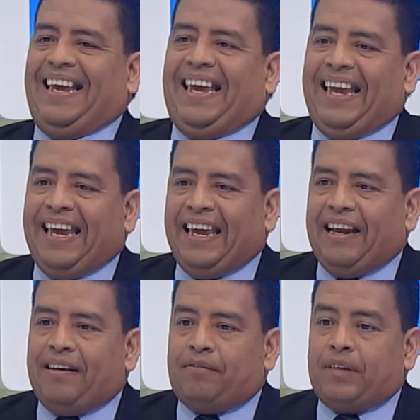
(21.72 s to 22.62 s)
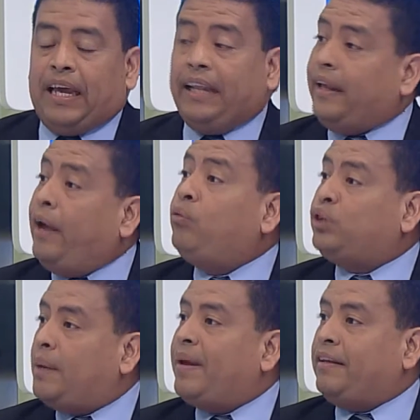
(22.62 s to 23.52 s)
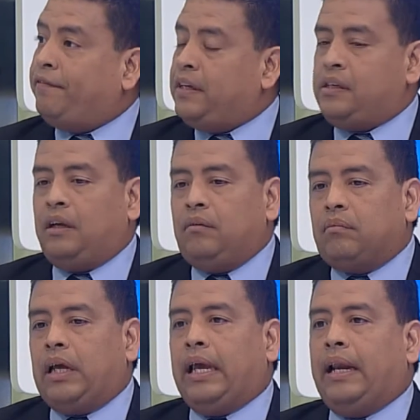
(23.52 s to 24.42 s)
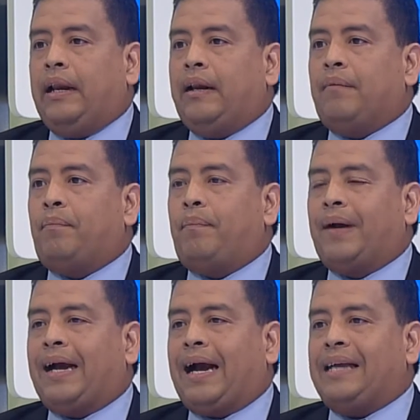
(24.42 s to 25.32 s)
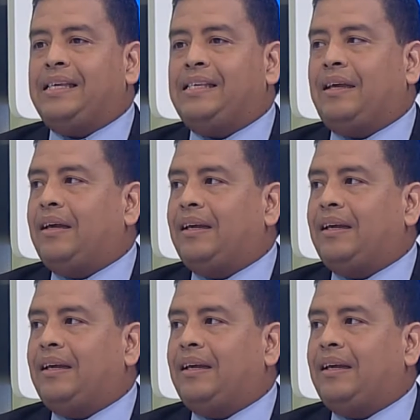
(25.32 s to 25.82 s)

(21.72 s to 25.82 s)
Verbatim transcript: es un tema difícil. Casi Yo creo